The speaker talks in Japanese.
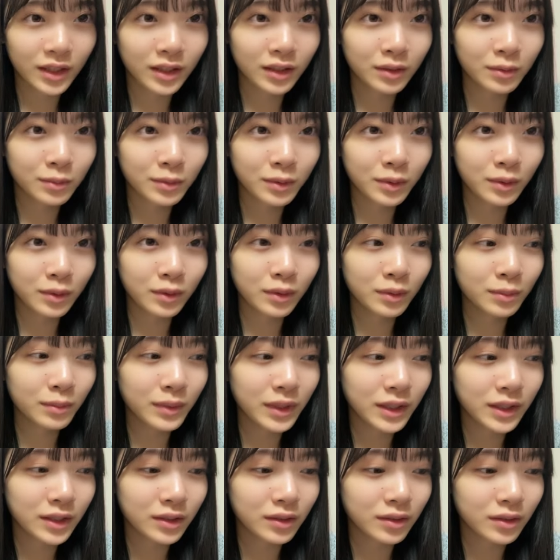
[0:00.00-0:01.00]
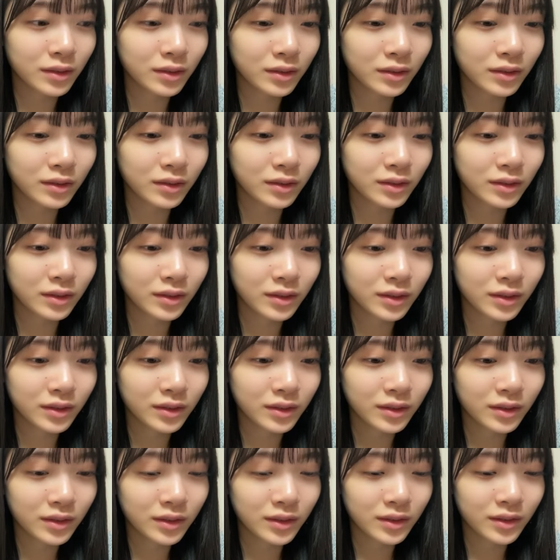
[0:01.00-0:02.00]
でもこの前その
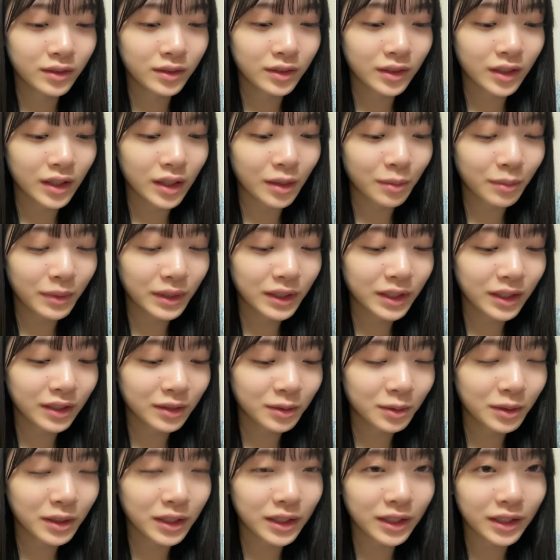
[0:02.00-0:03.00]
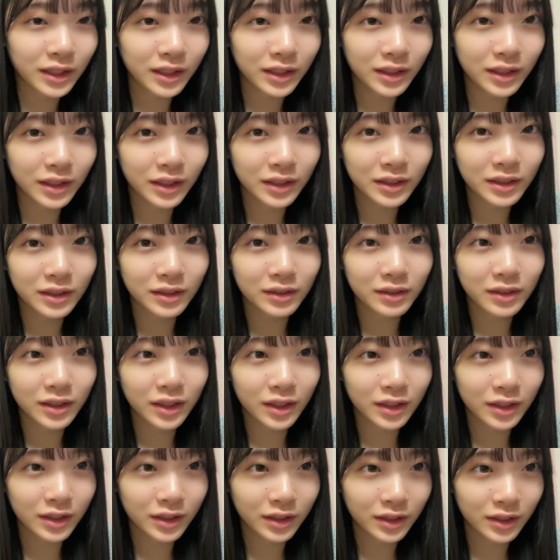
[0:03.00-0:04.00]
山にロケに行ったって言っ
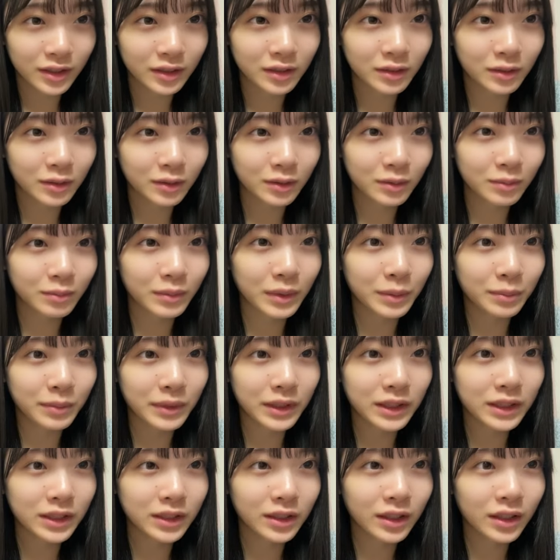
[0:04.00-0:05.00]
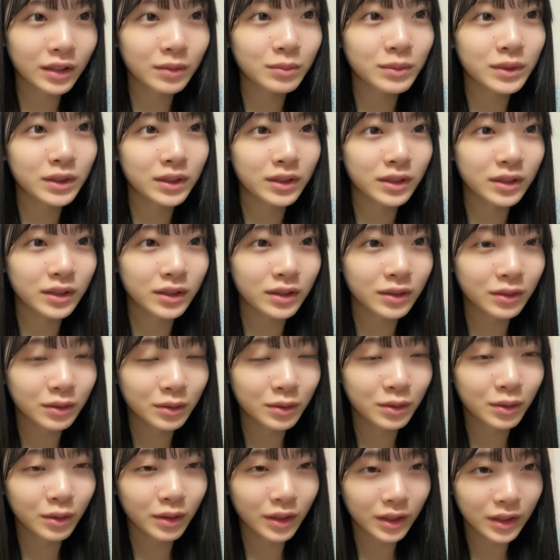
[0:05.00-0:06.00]
たんですけど、まあ、バズタイムズ
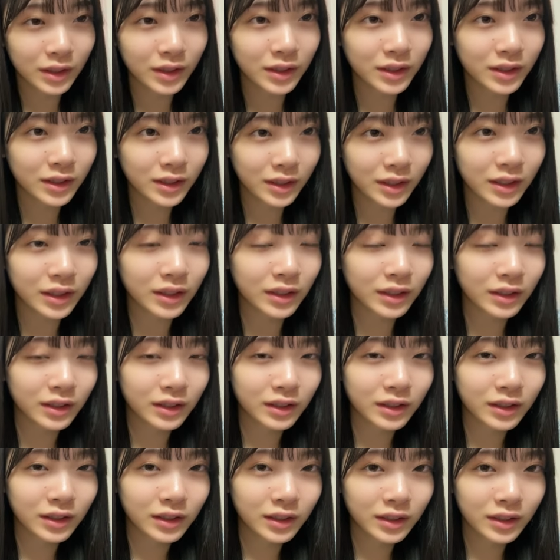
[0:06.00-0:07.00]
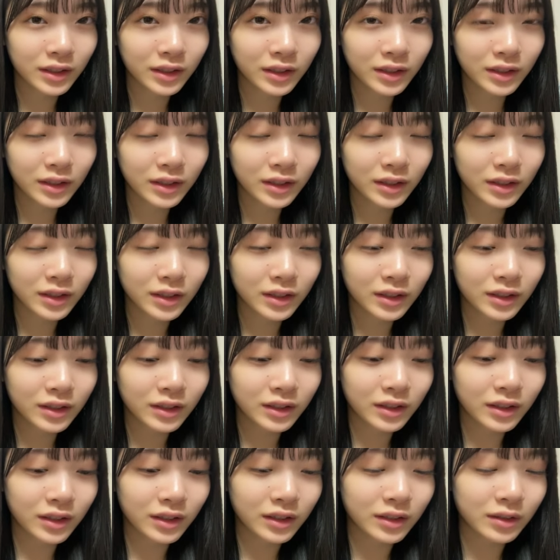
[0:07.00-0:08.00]
のロケでして
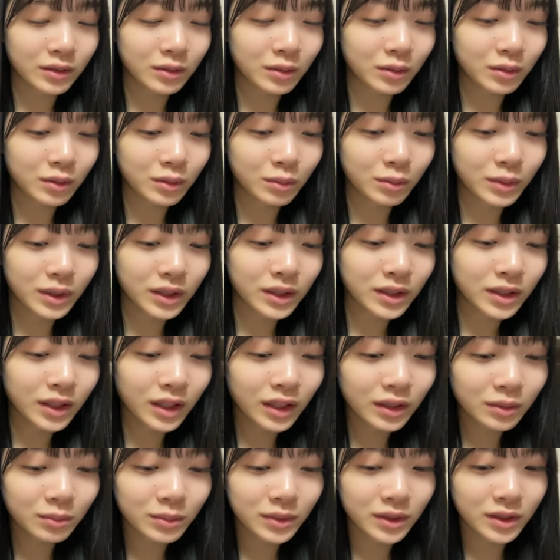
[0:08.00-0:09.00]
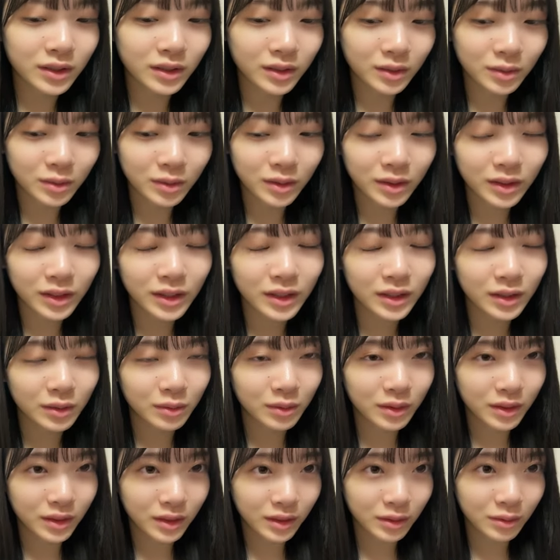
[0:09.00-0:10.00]
あのバズタイムズのロケ
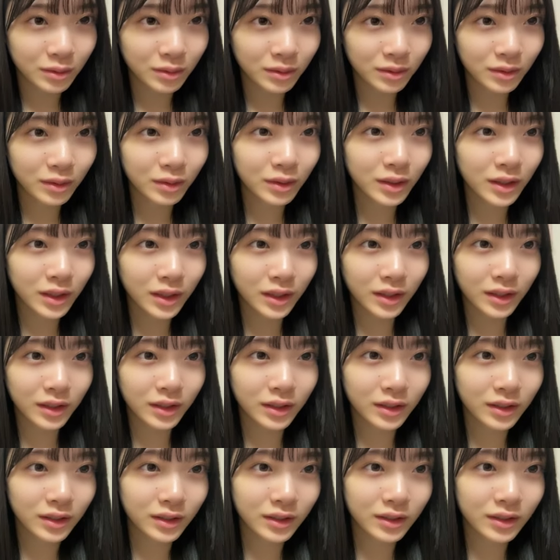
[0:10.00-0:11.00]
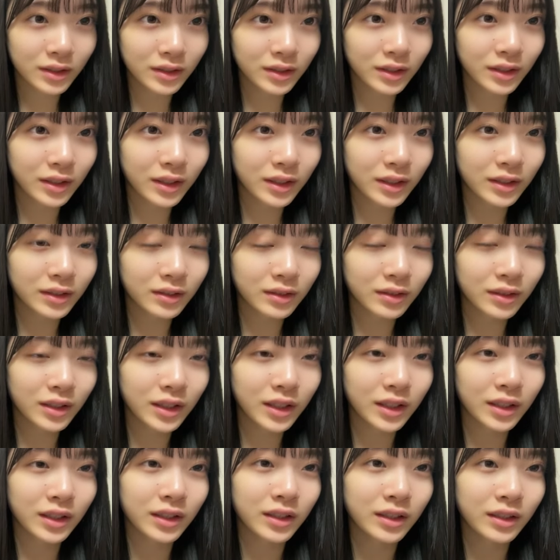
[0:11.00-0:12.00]
では本当にあの
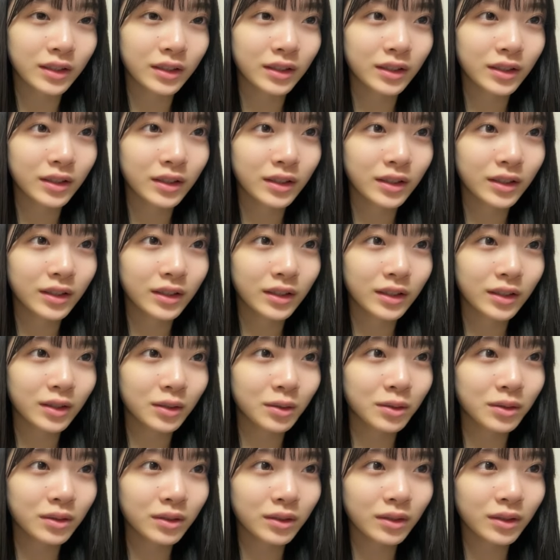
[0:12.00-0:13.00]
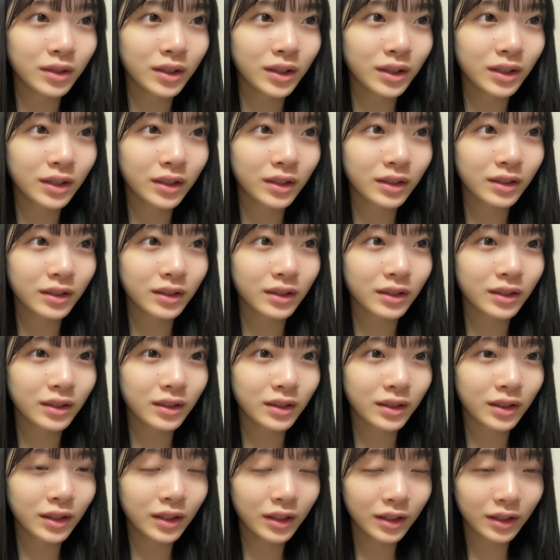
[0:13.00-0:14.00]
ね本当に
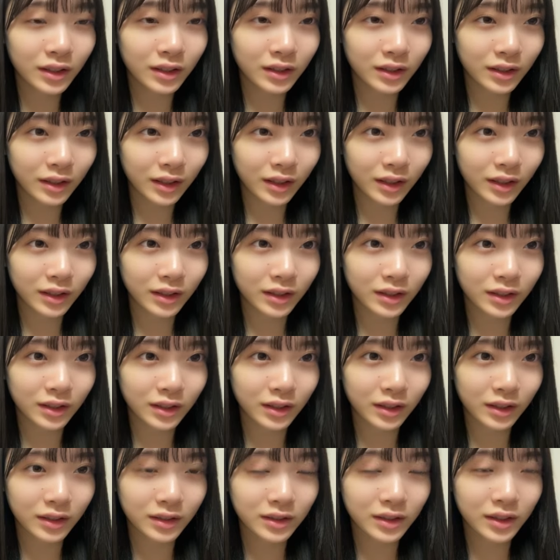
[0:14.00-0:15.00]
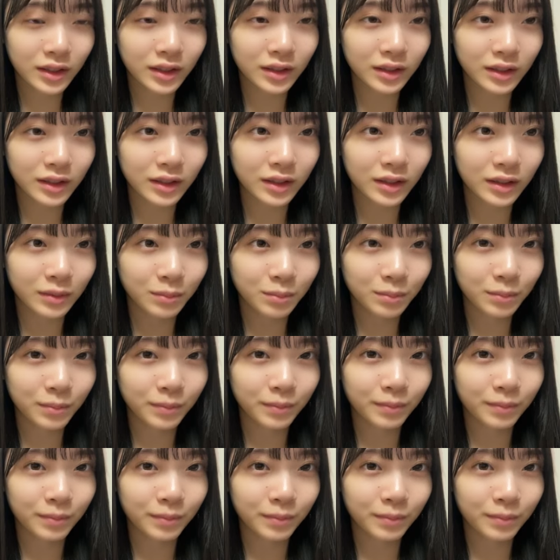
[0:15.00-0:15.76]
いい出会いがたくさんで